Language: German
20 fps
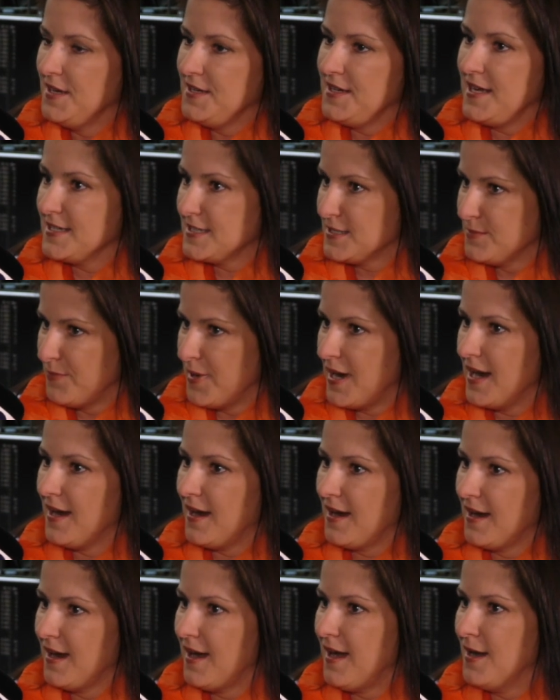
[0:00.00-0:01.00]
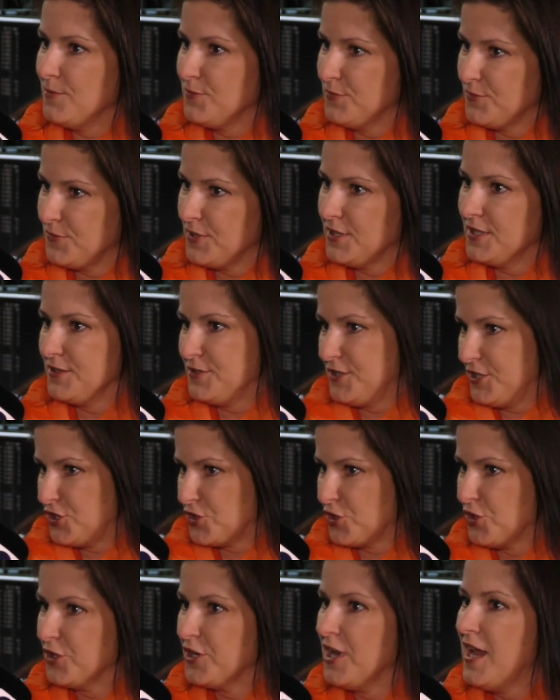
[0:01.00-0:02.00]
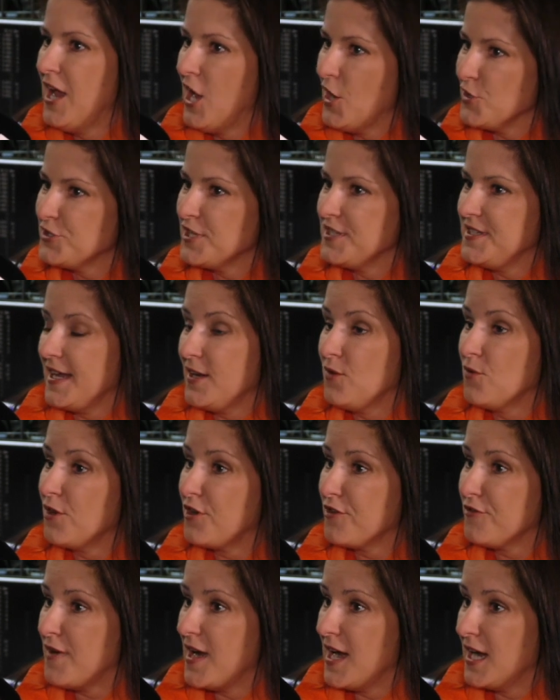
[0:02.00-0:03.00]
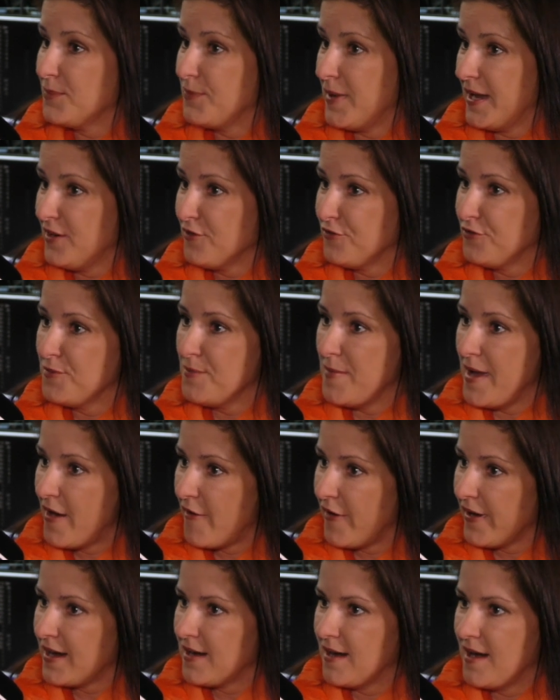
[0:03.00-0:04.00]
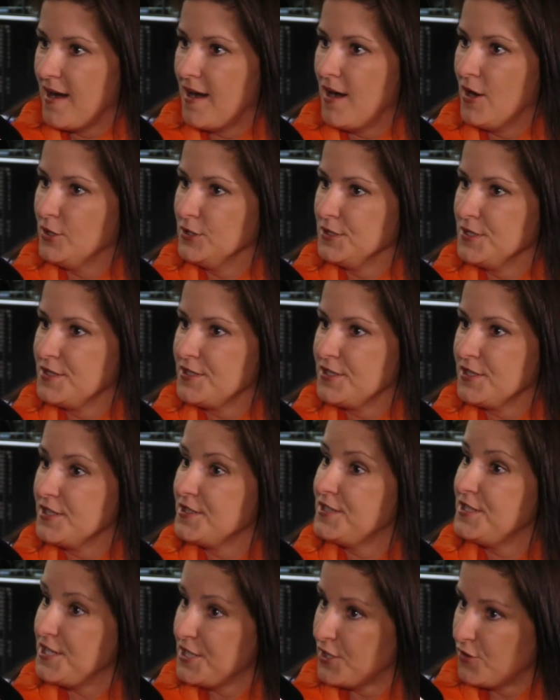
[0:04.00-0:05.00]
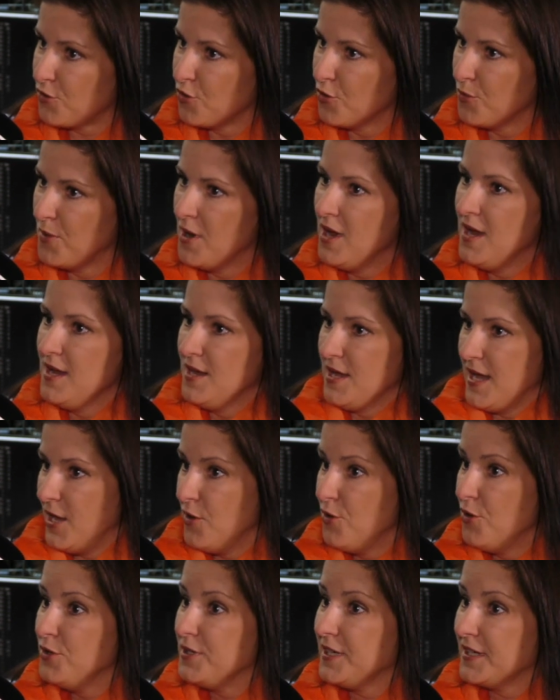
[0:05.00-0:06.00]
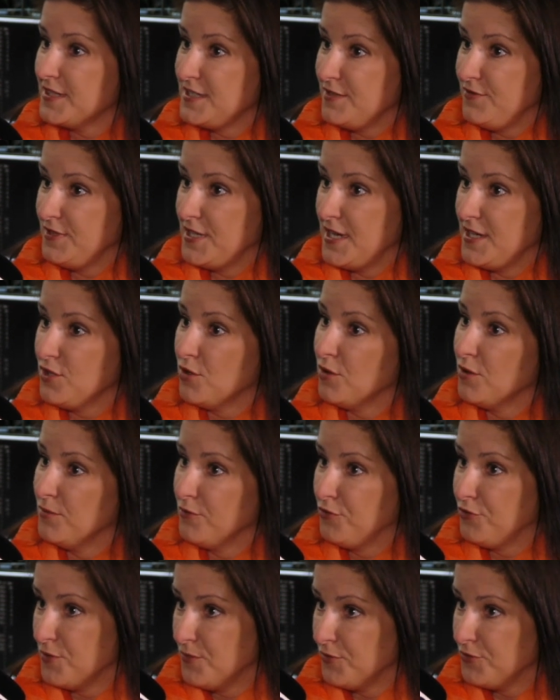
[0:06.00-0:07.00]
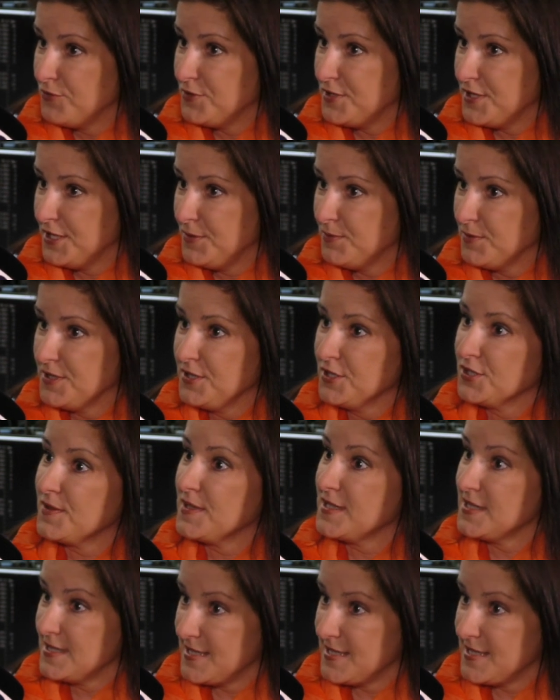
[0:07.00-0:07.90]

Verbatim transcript: Die ersten Banken haben äh, sich schon aus der Deckung gewagt. Bank of America und äh, Citigroup erhöhen ihre Dividende um 50 bzw.